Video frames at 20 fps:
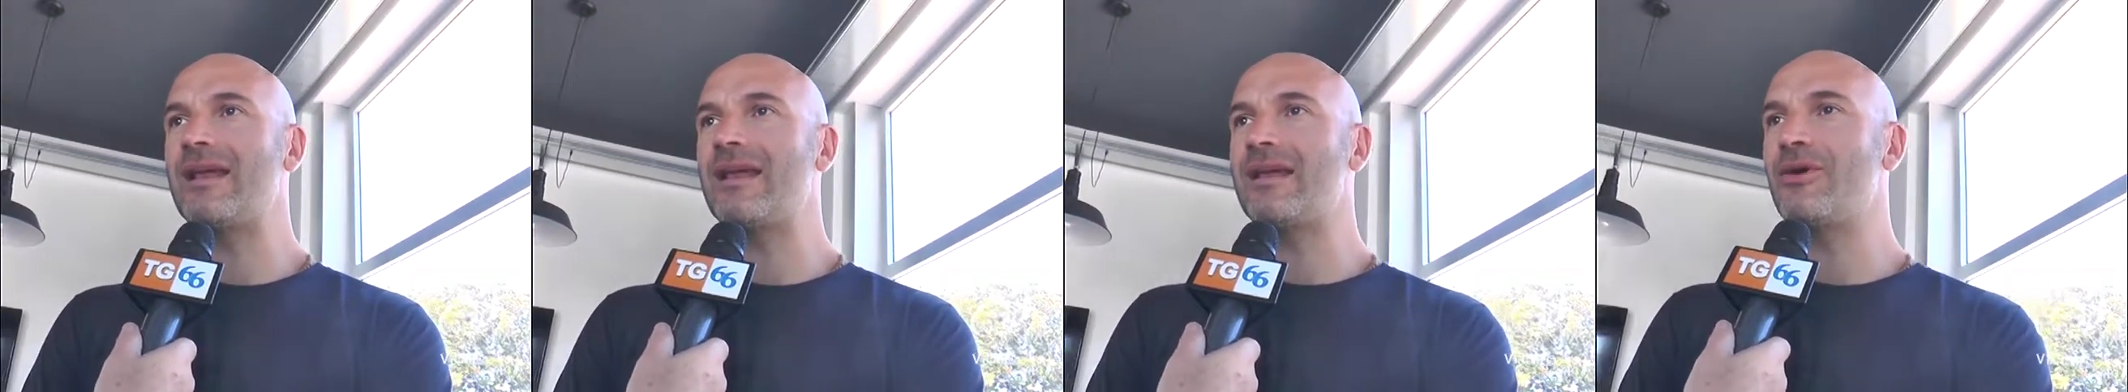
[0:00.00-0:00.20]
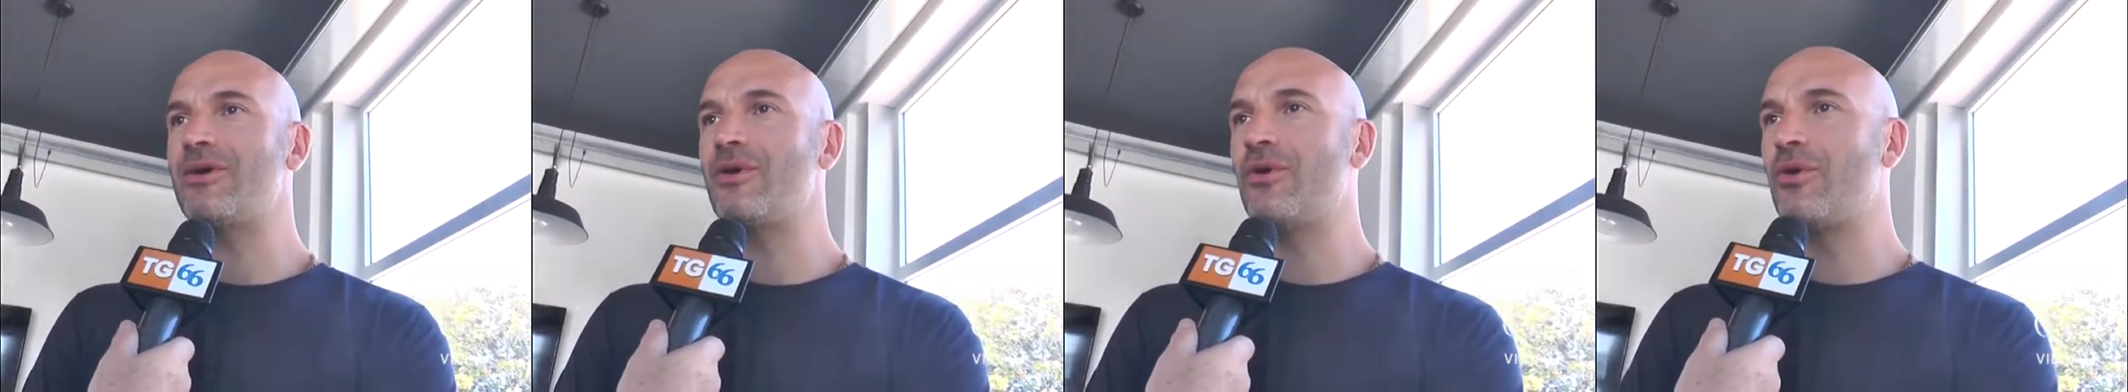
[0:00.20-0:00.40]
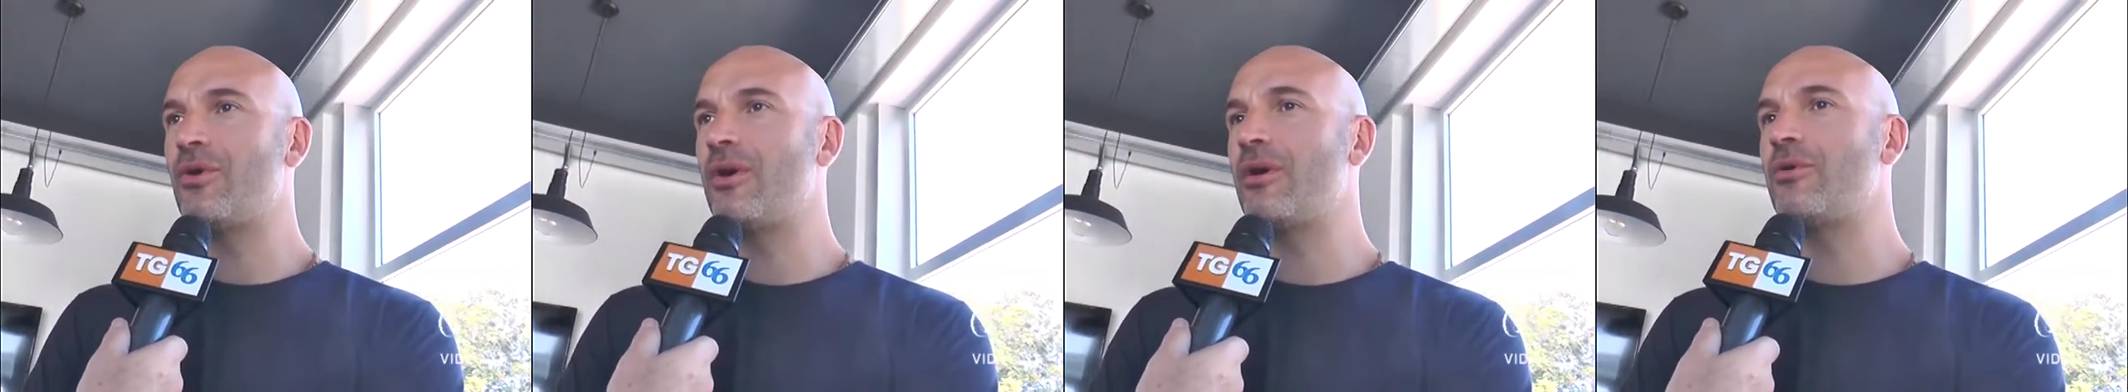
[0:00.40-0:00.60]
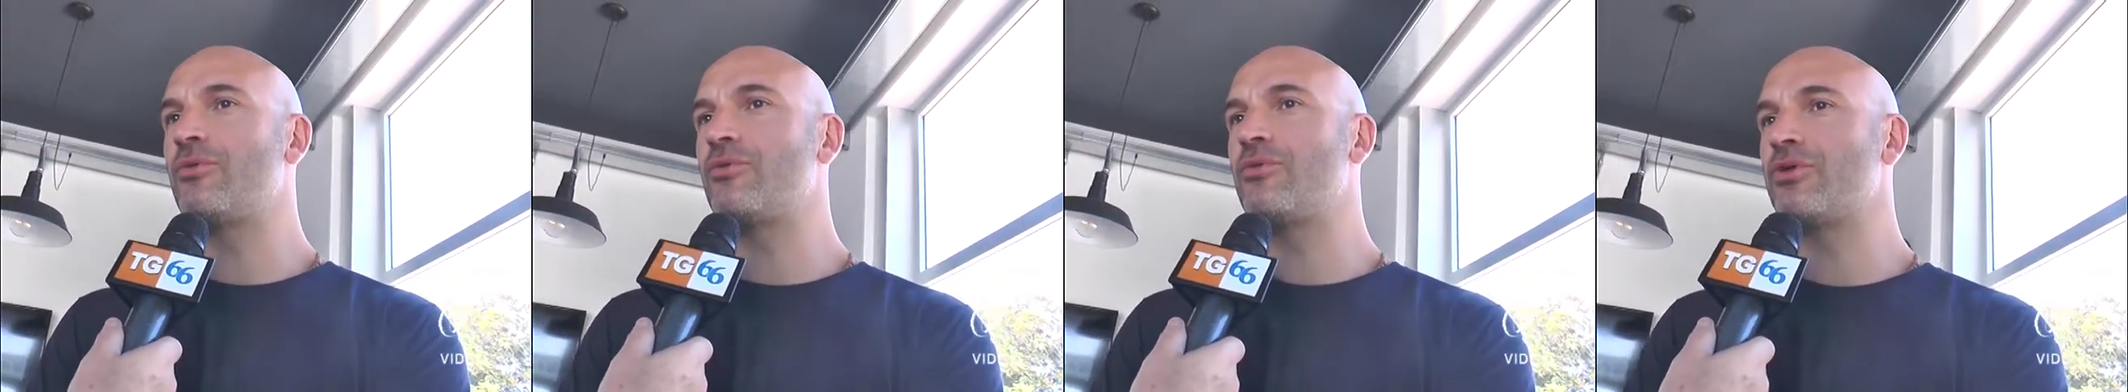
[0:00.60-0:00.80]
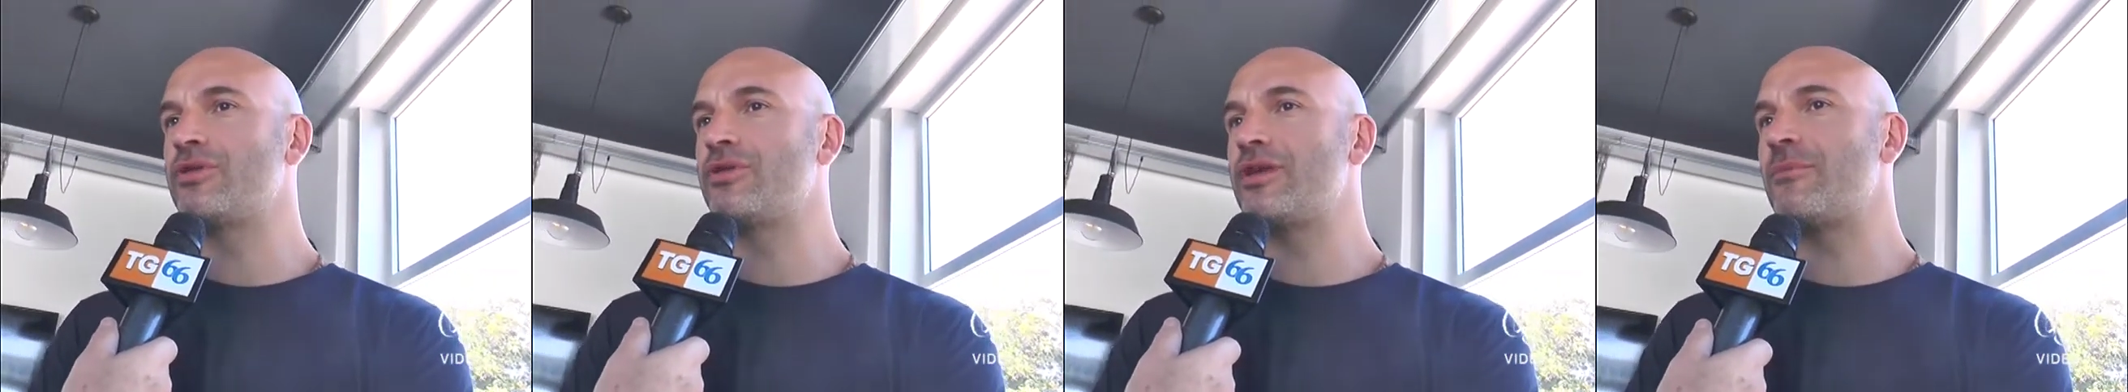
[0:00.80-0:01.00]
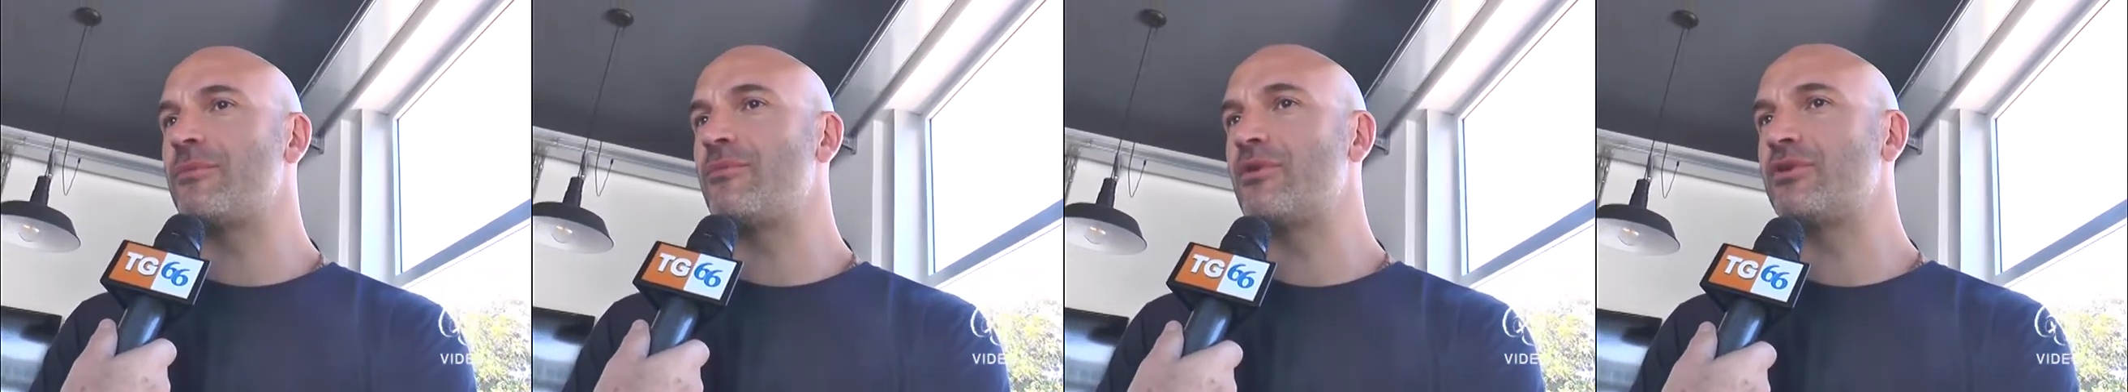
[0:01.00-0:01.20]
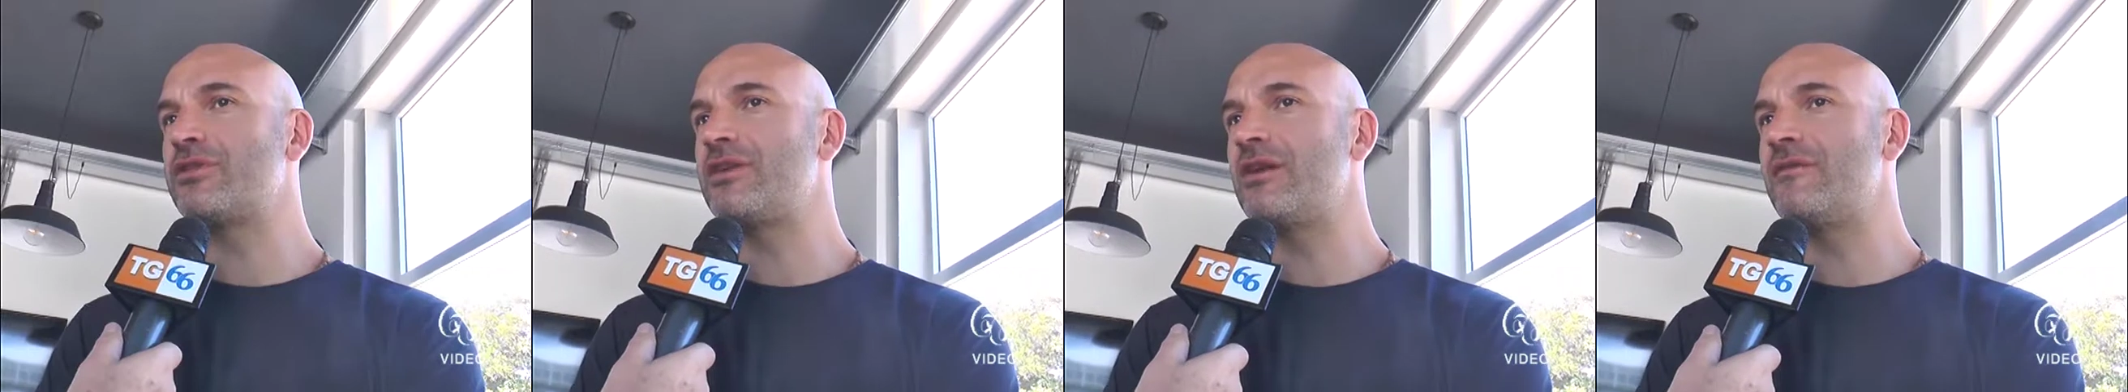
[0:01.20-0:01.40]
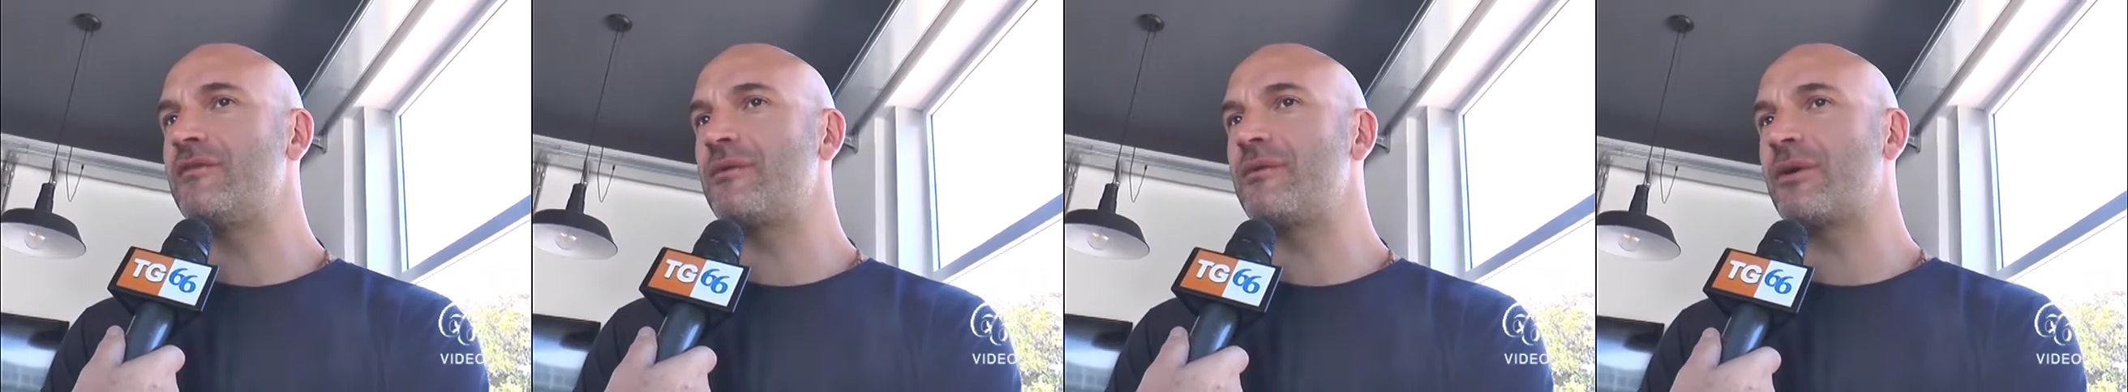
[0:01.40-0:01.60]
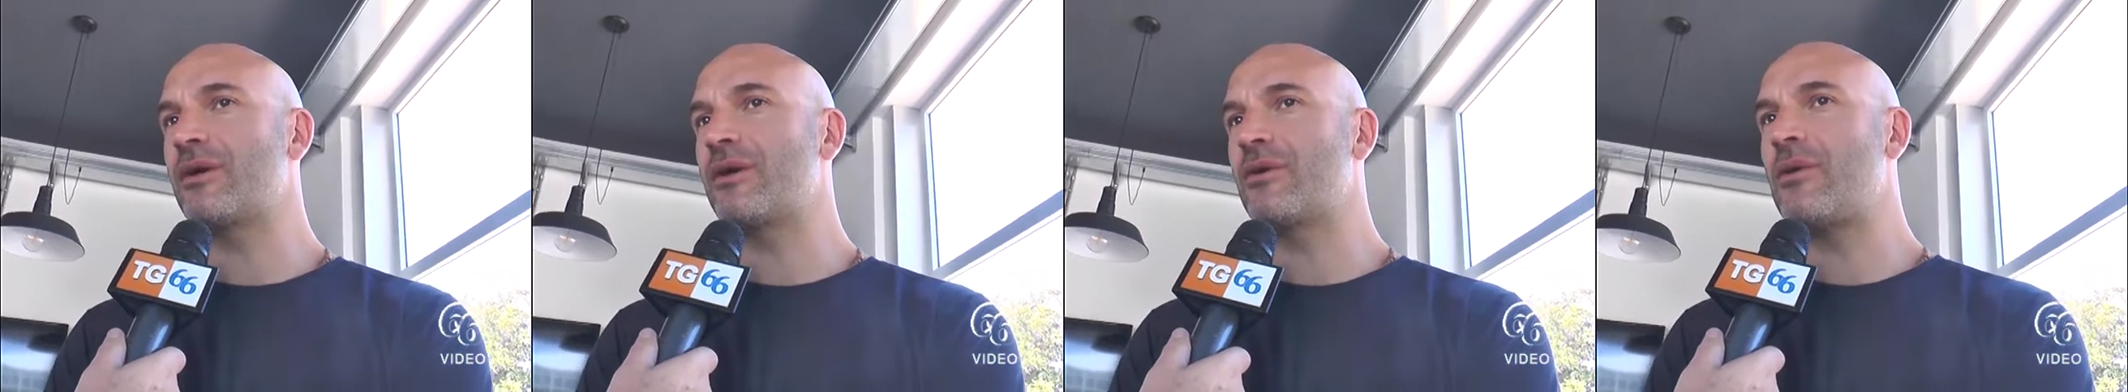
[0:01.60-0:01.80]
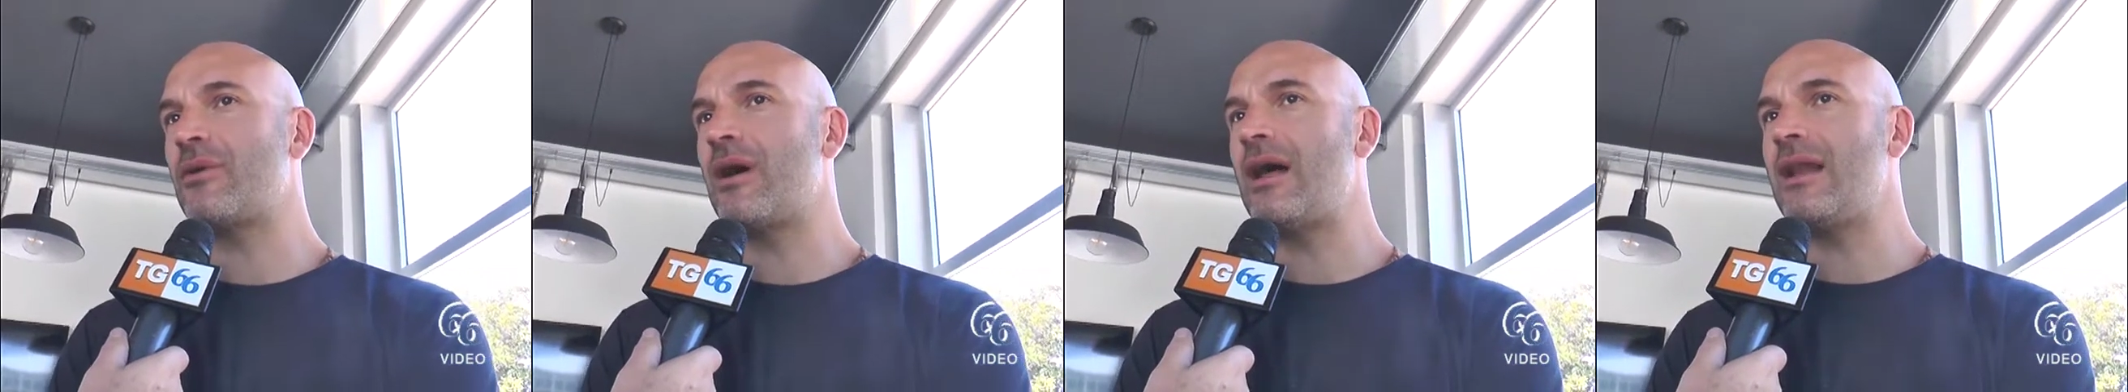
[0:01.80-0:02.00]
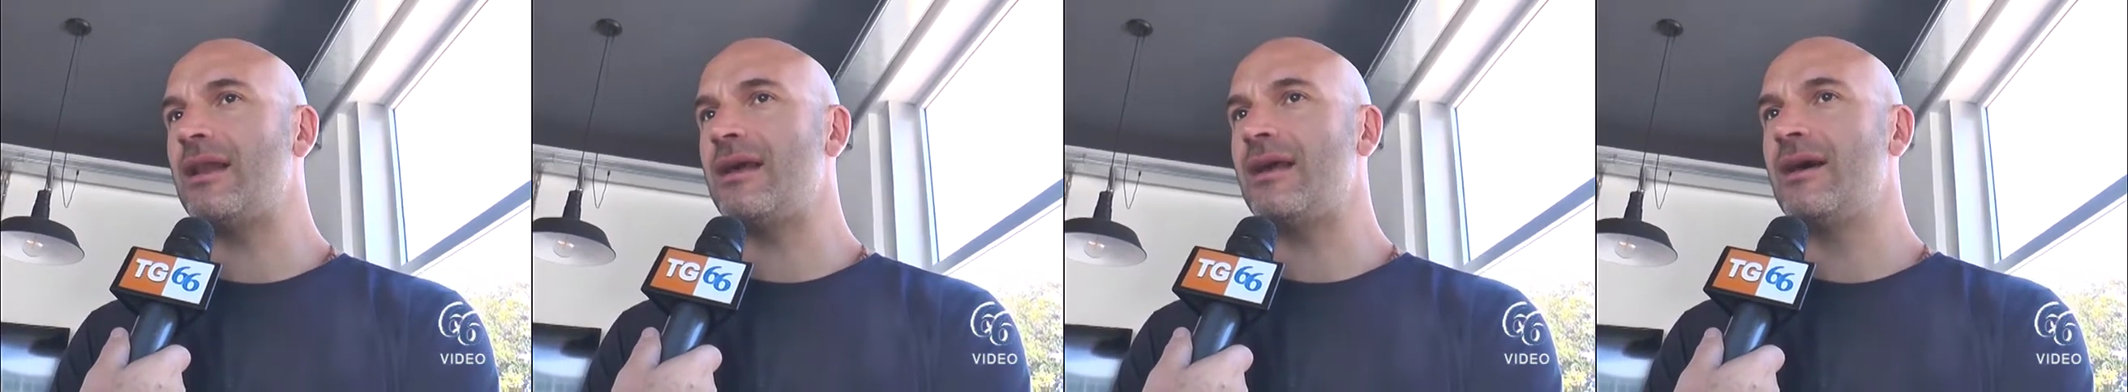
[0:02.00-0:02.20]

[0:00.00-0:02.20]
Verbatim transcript: si può arrivare secondi così come ottavi,